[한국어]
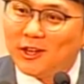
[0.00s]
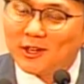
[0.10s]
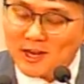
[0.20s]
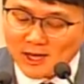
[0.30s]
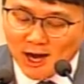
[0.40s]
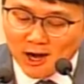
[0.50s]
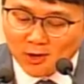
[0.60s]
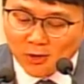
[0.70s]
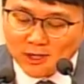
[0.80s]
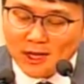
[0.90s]
그러니까
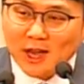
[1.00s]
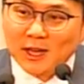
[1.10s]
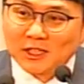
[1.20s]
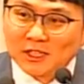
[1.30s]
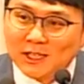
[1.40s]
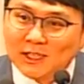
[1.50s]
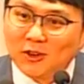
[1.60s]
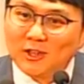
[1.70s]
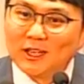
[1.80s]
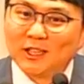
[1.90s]
거기에
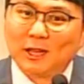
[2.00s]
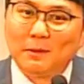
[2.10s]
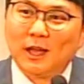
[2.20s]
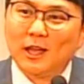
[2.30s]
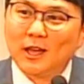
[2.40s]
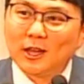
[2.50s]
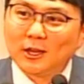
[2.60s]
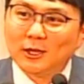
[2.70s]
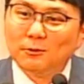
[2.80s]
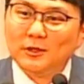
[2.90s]
신성이 있기 때문에
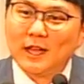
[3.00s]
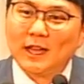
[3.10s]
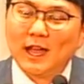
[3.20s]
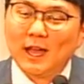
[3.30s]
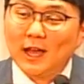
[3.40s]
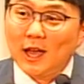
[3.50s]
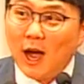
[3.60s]
그분에게